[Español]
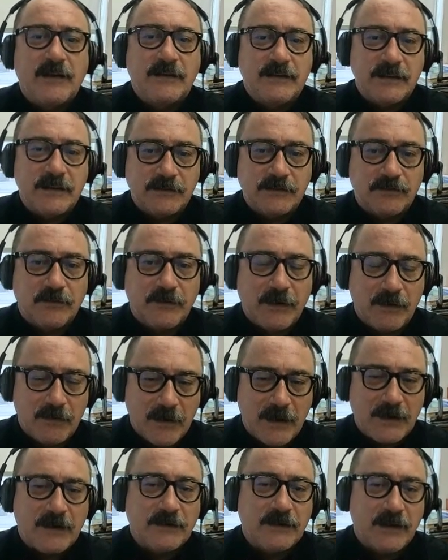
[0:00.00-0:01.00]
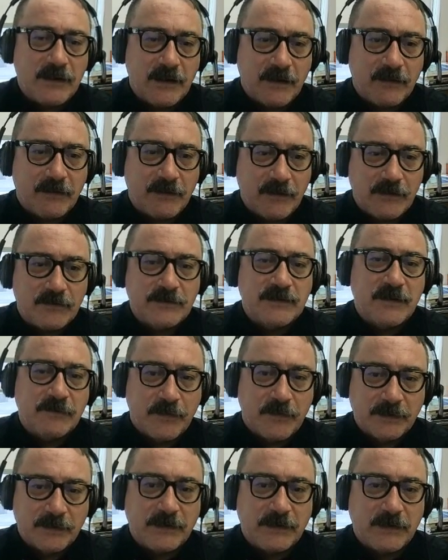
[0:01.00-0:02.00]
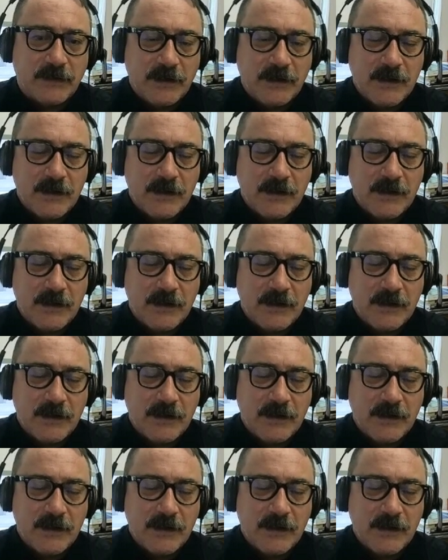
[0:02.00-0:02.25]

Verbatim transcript: y el tránsito vehicular que tiene que ver con transporte.